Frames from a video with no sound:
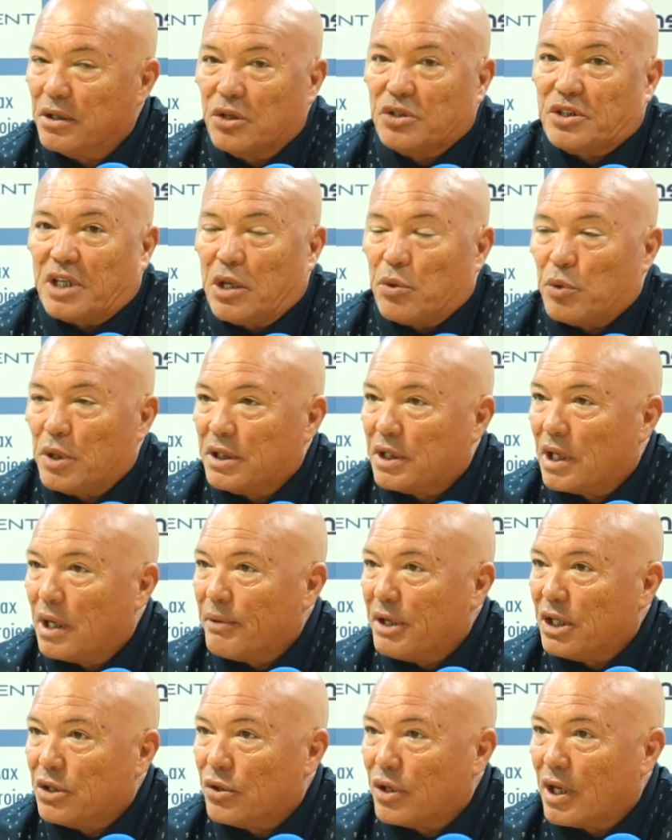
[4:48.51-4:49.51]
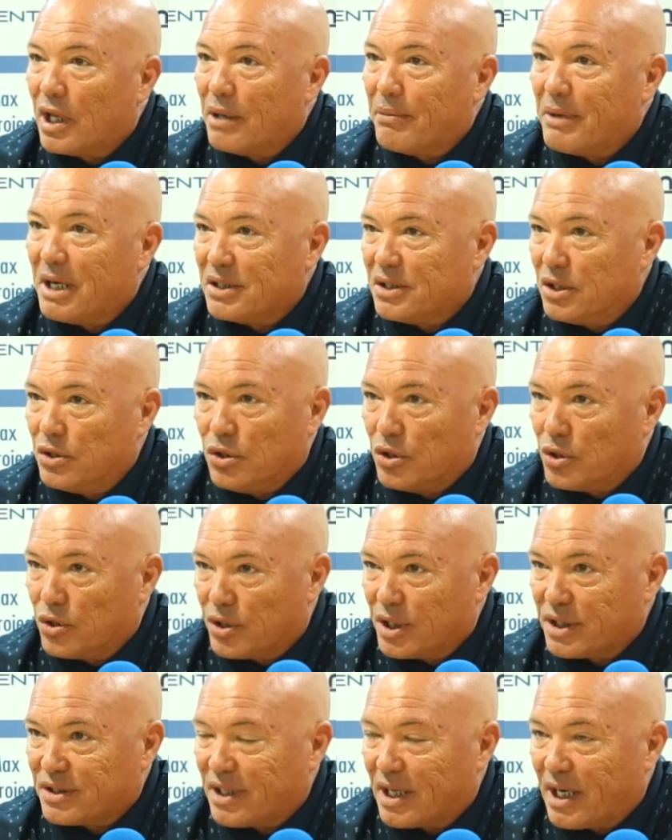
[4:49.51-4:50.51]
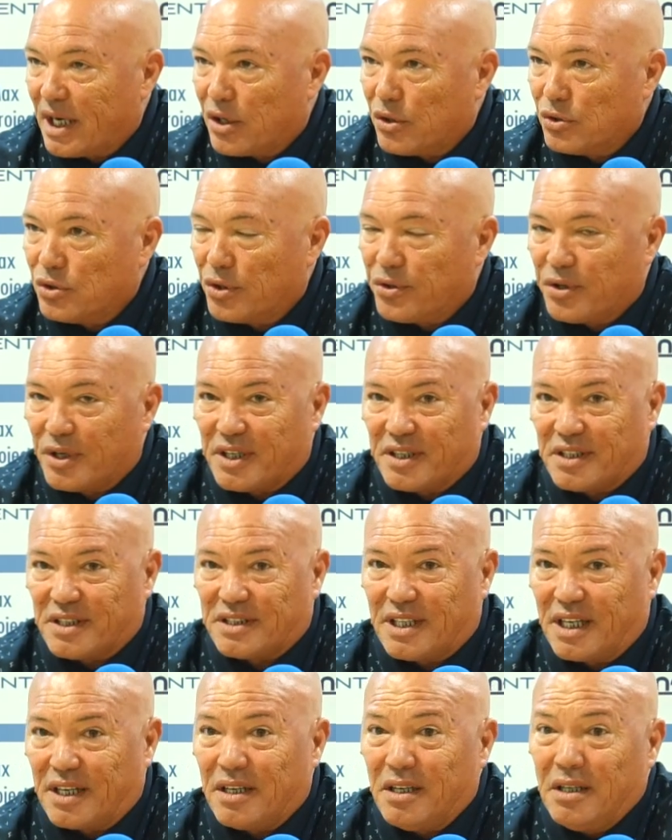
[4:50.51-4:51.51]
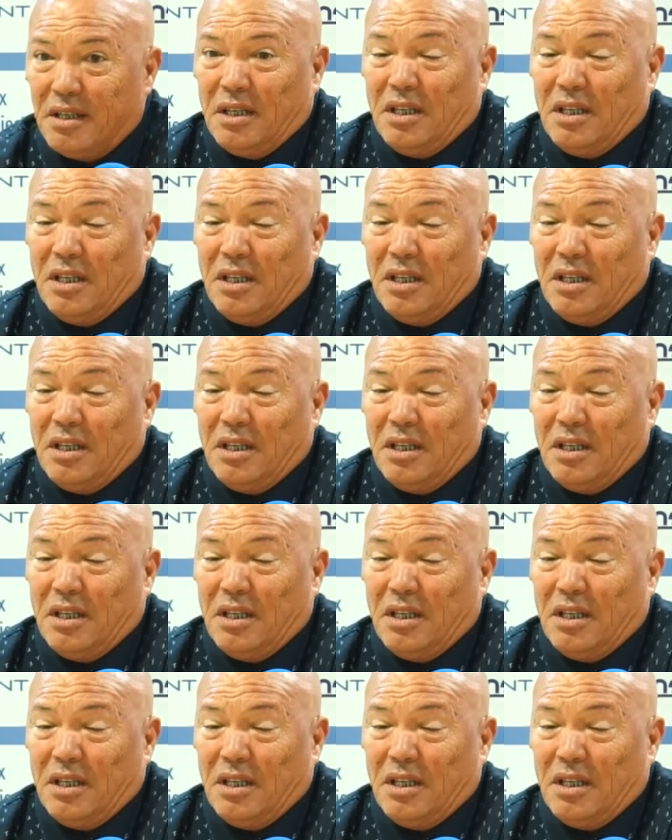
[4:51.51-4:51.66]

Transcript: nos queda un entrenamiento nada más y yo creo que estará en condiciones de estar.